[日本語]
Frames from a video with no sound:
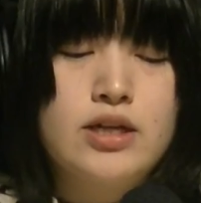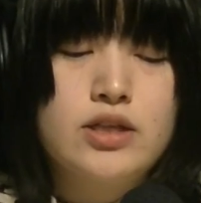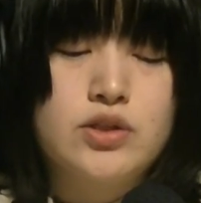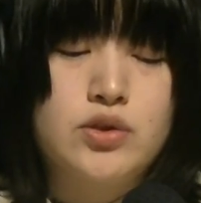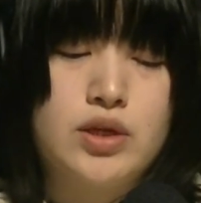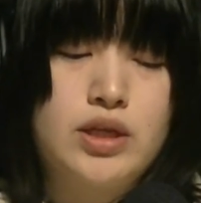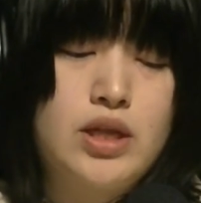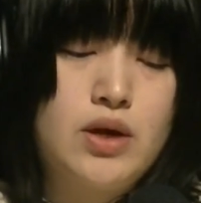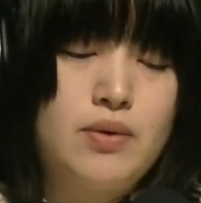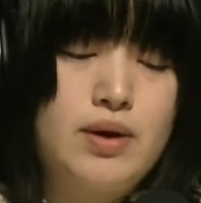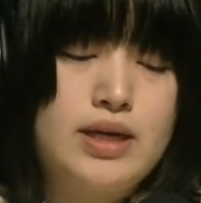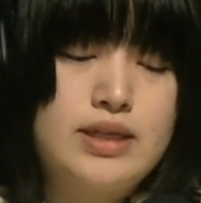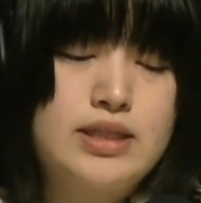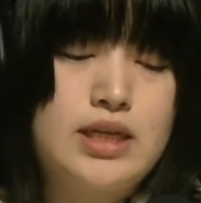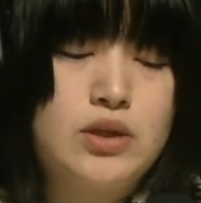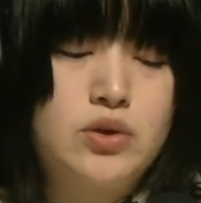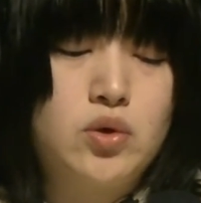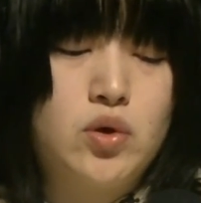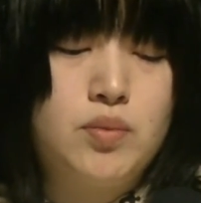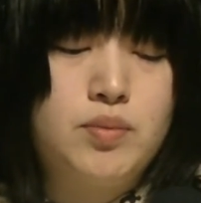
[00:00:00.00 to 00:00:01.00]
それでは
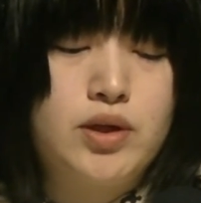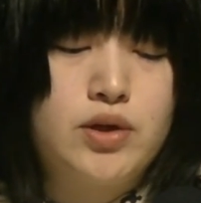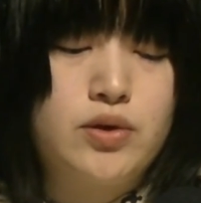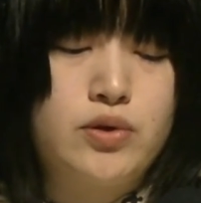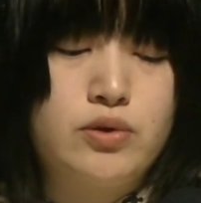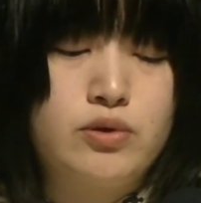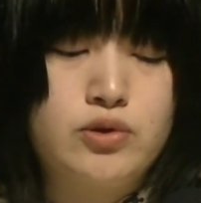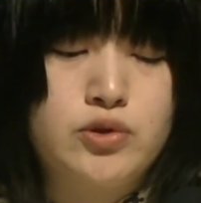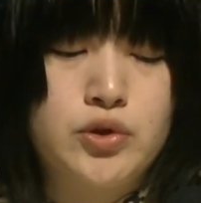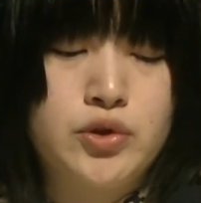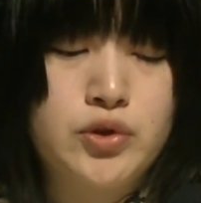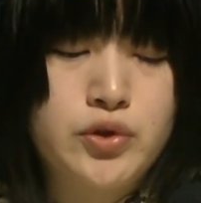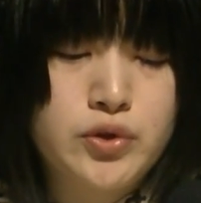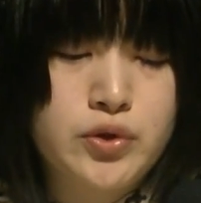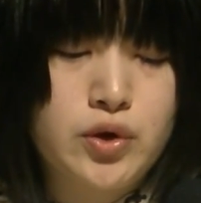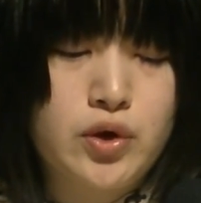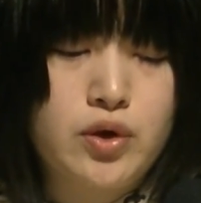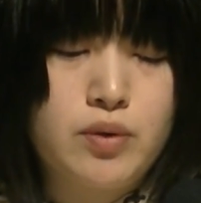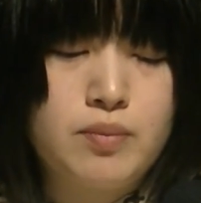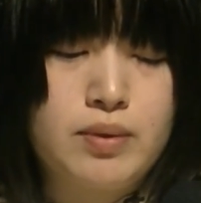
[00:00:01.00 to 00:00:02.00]
佐藤未来の女優
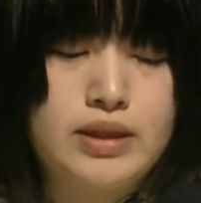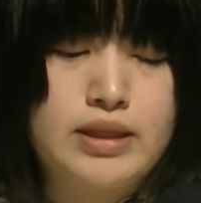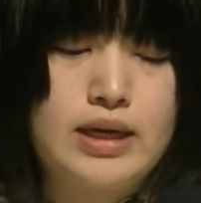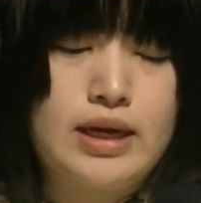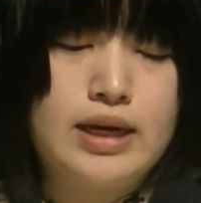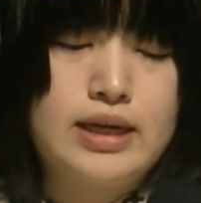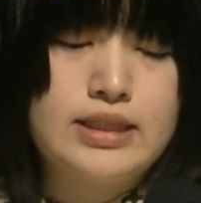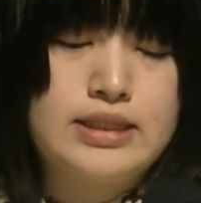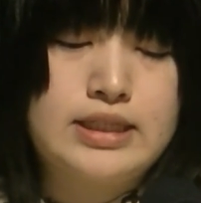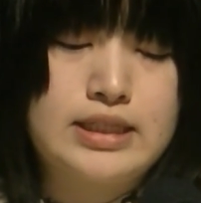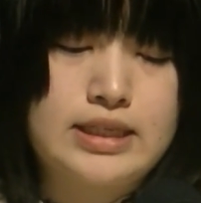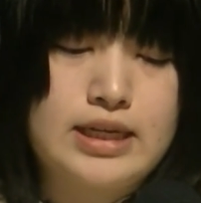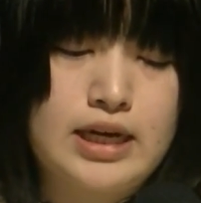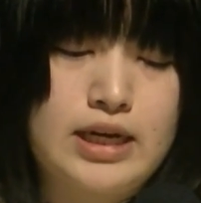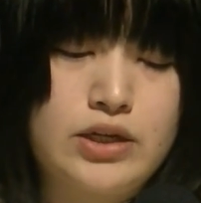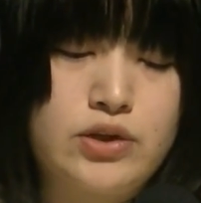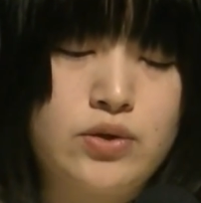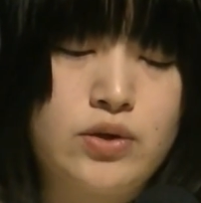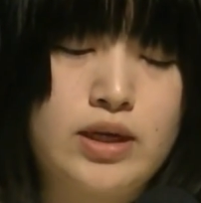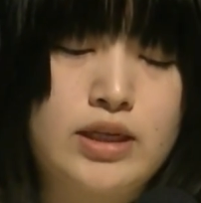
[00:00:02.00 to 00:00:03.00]
道、また次
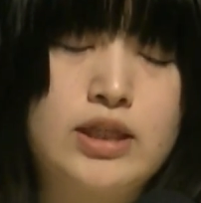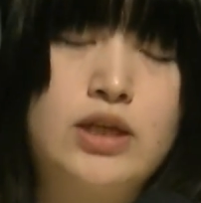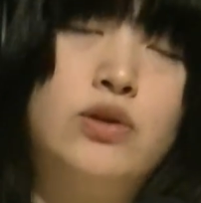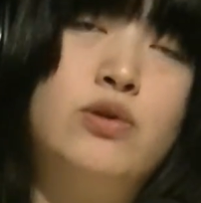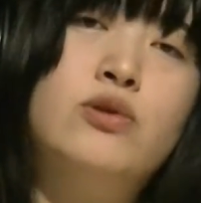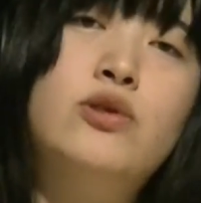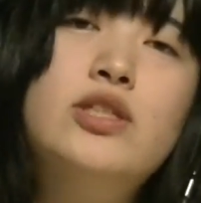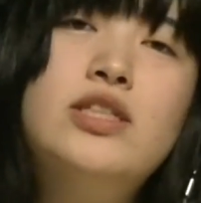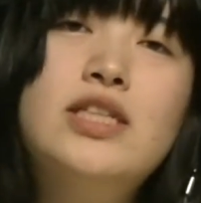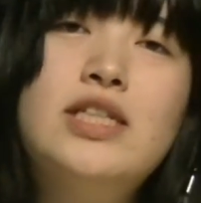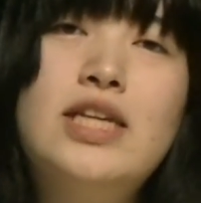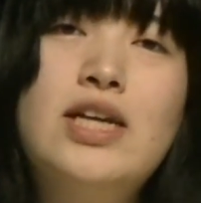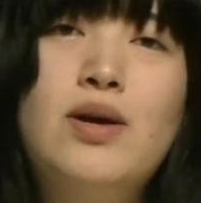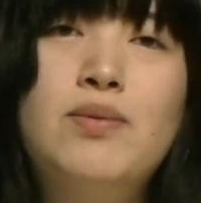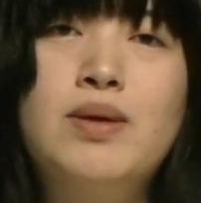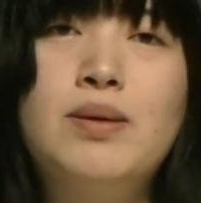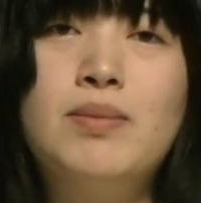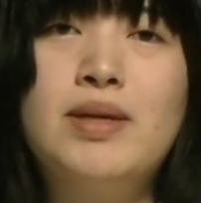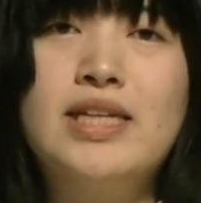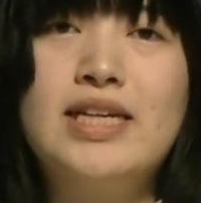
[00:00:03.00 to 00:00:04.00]
回夕方6時に
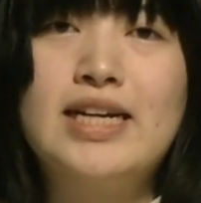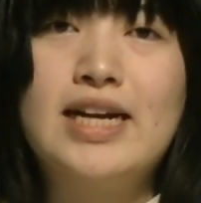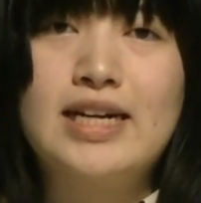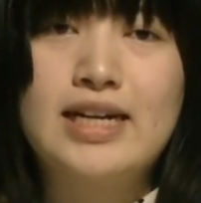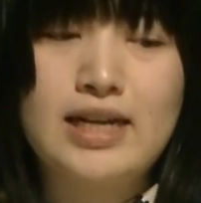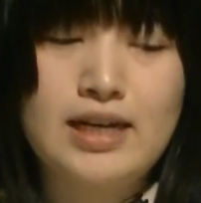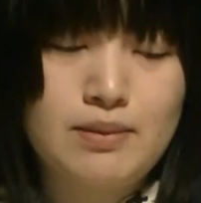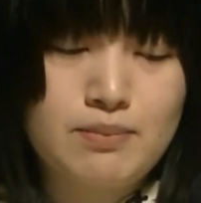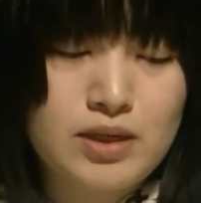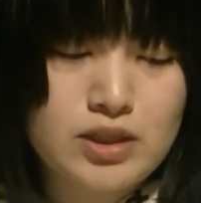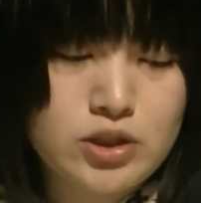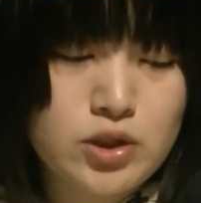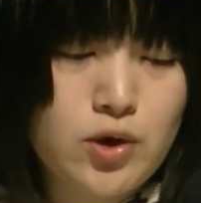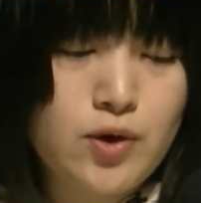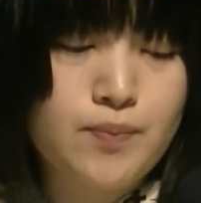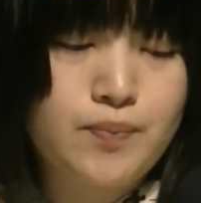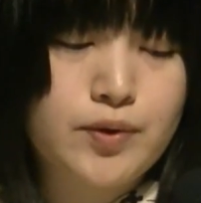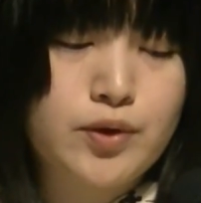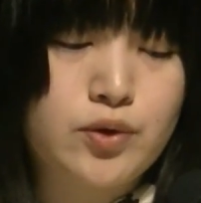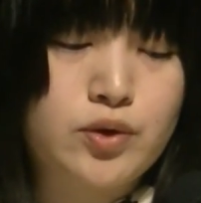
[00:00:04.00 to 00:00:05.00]
お耳にかかりましょう。